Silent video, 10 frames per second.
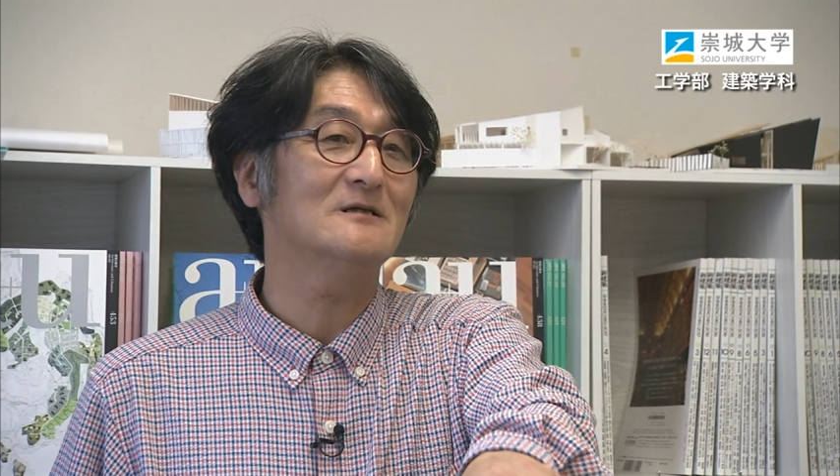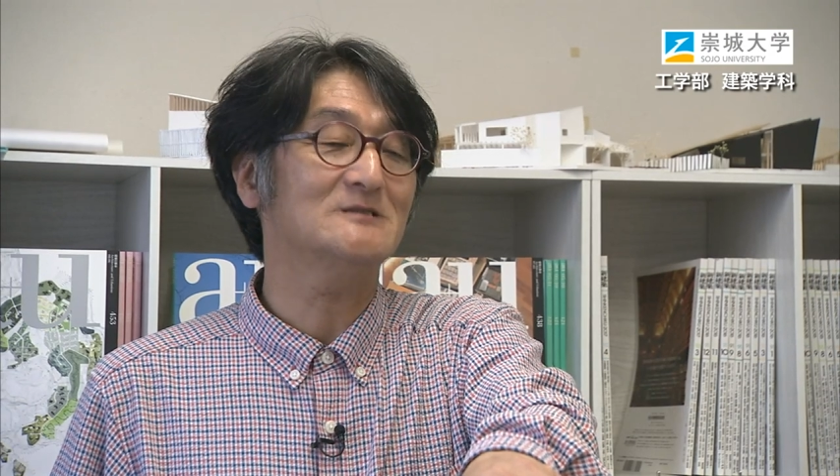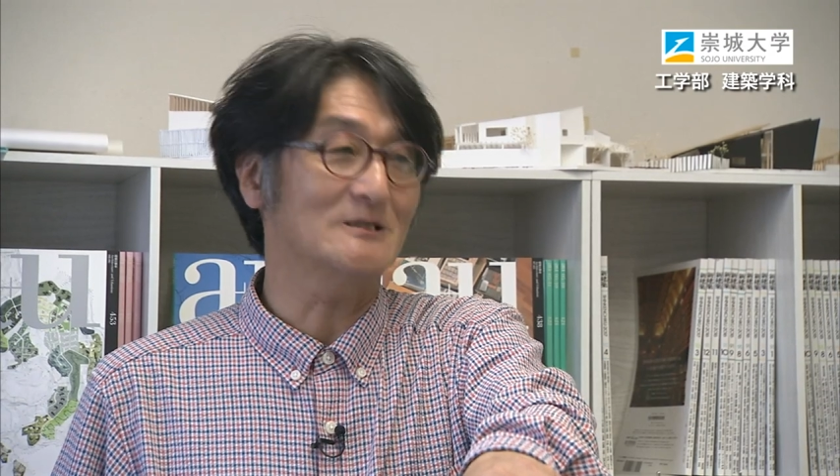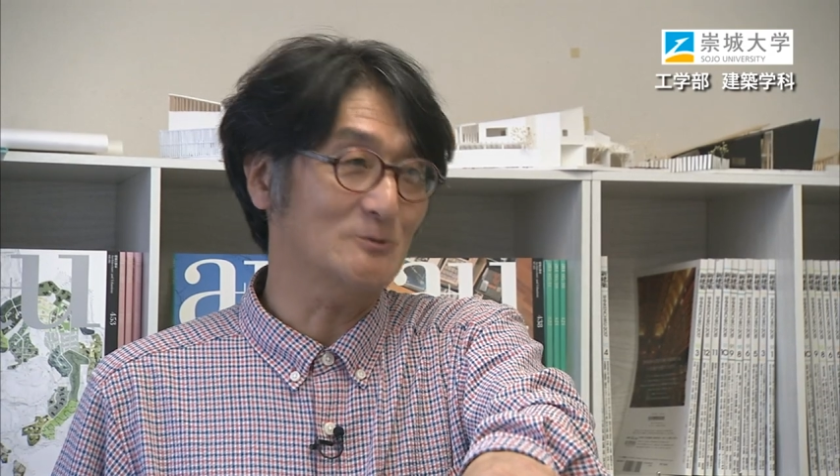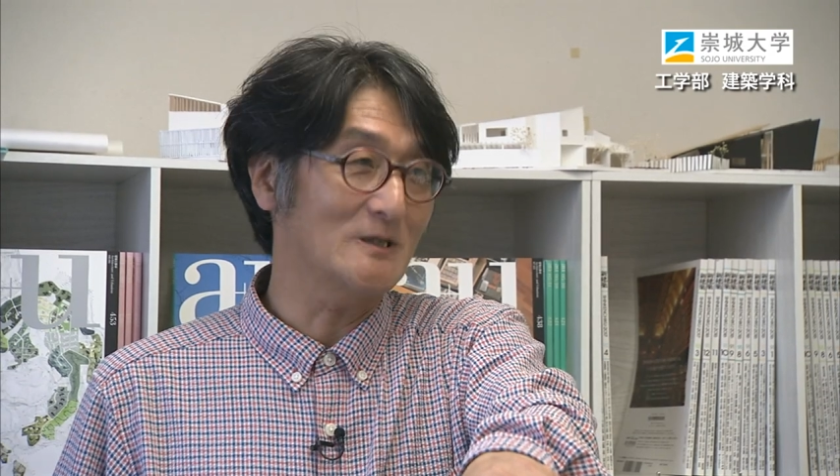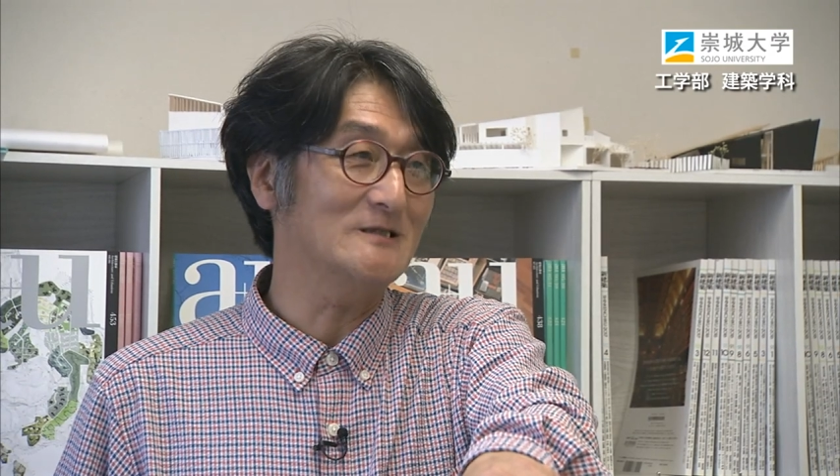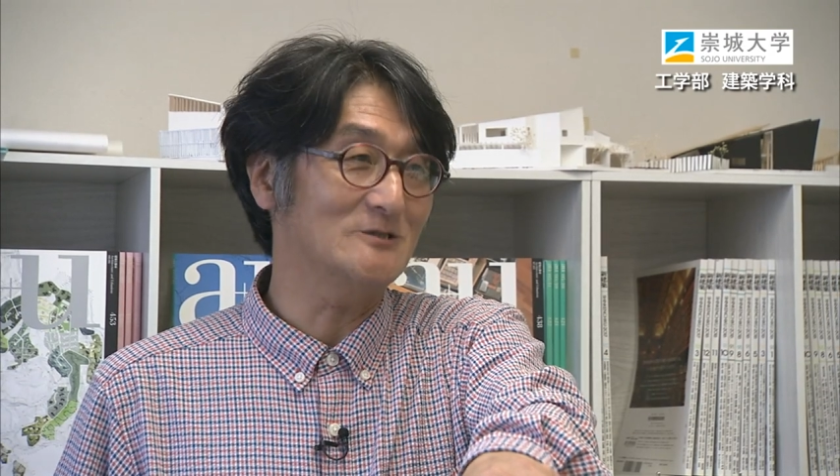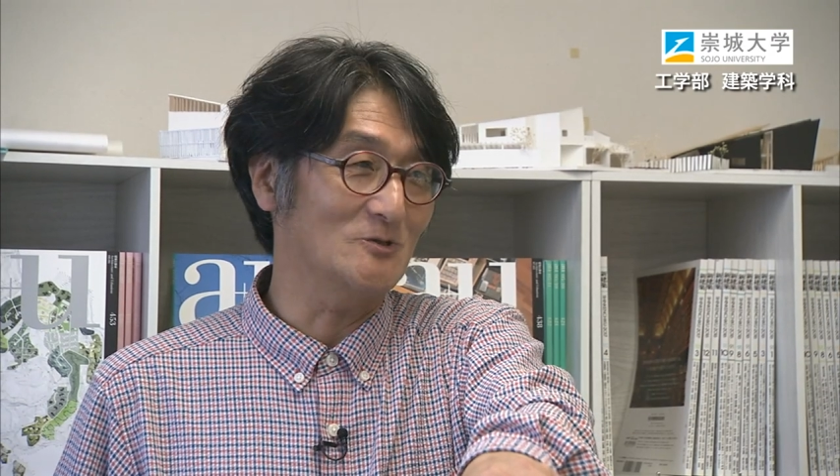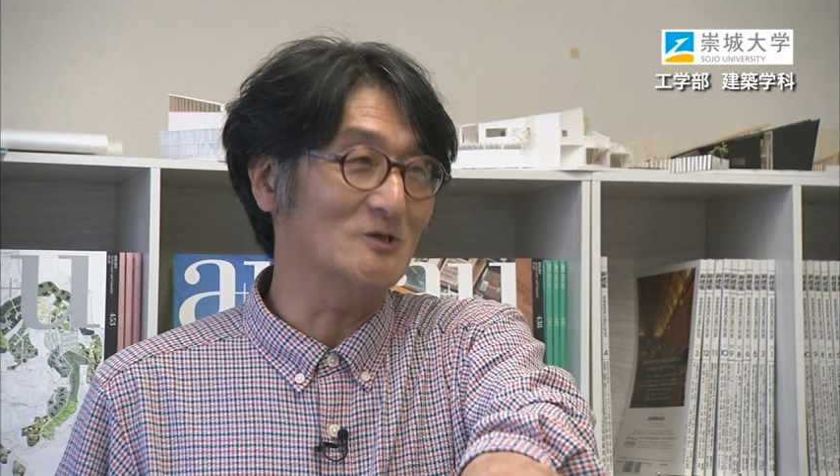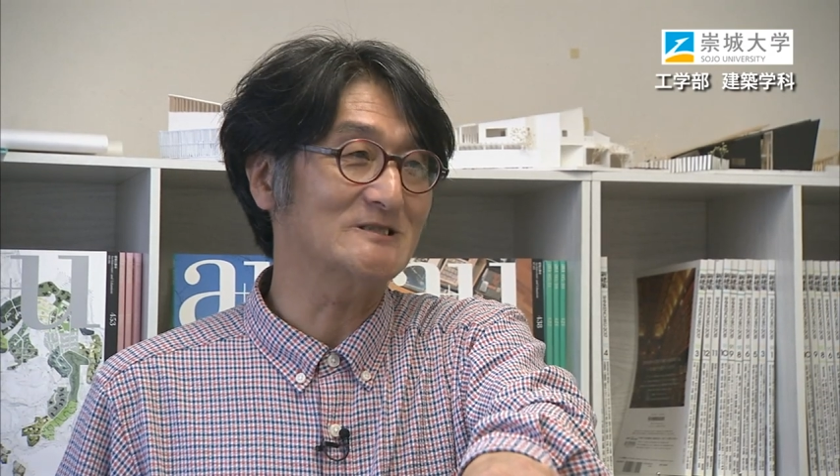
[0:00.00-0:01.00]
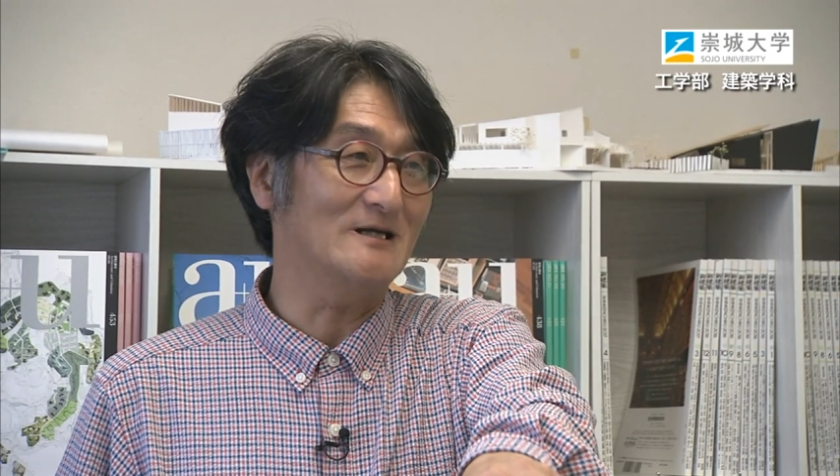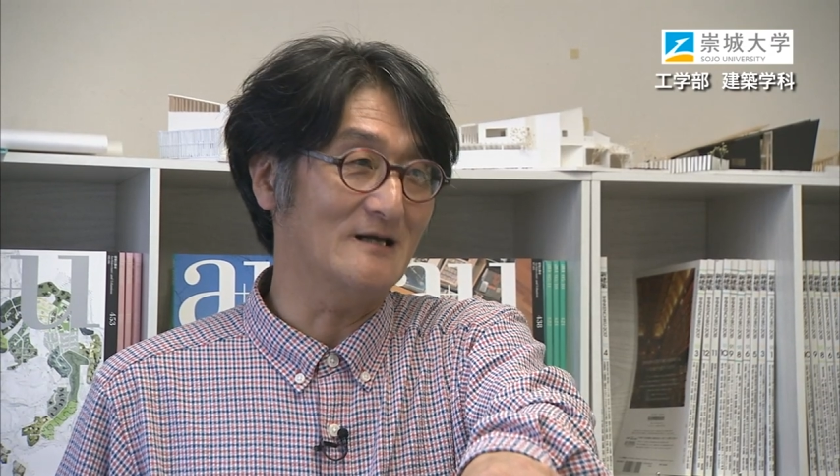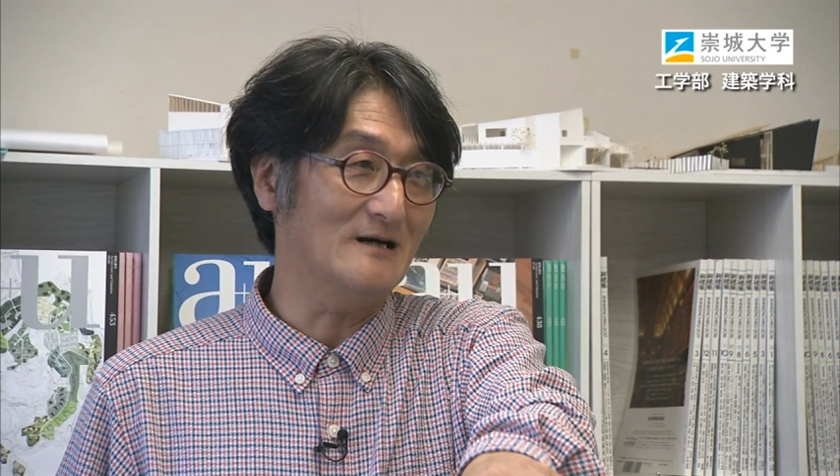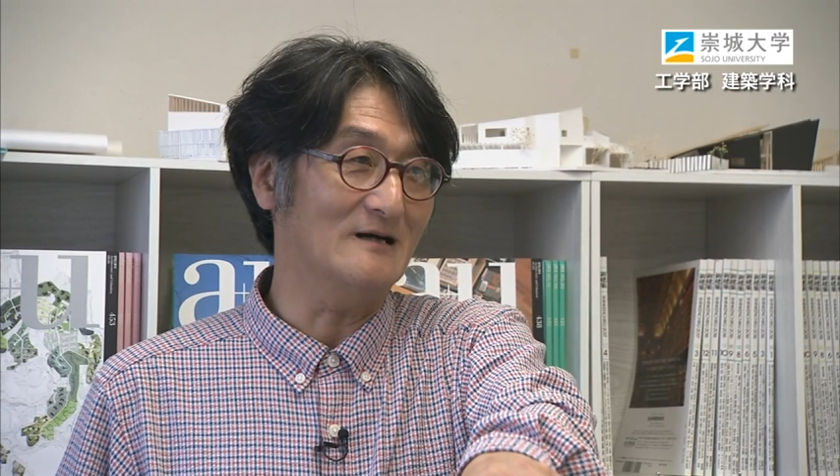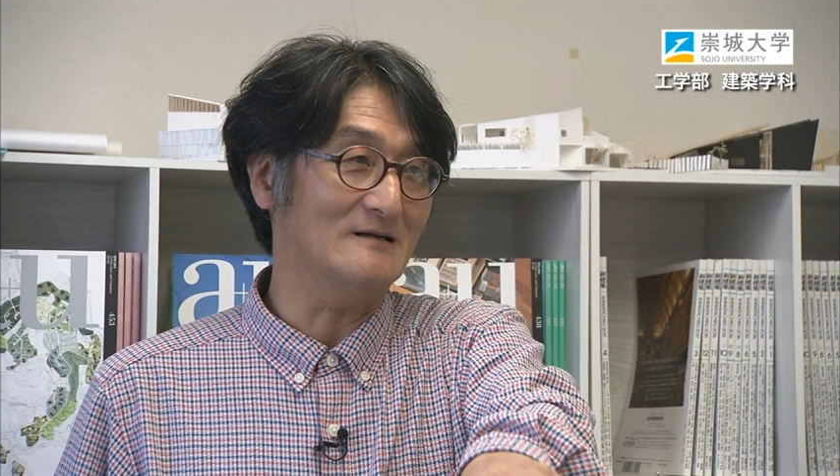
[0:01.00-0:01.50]
ちゃんとやり取りをしなが
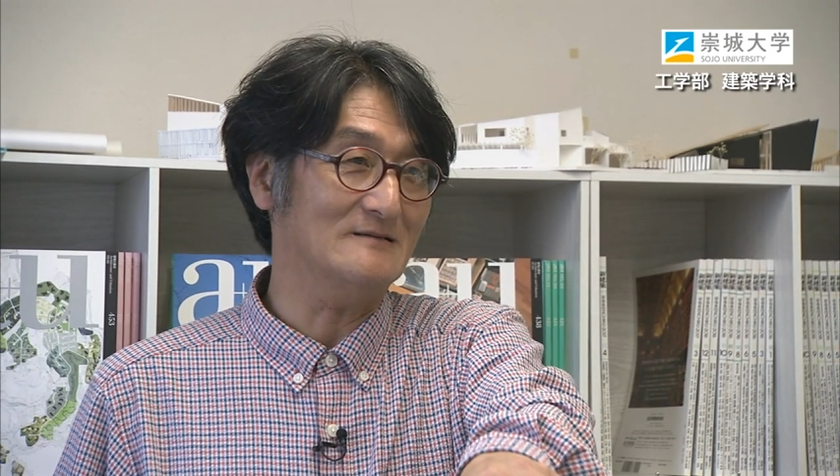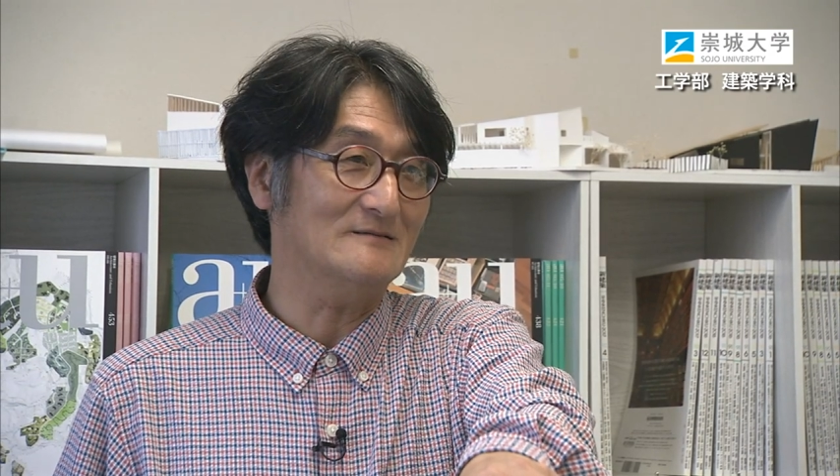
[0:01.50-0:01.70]
ら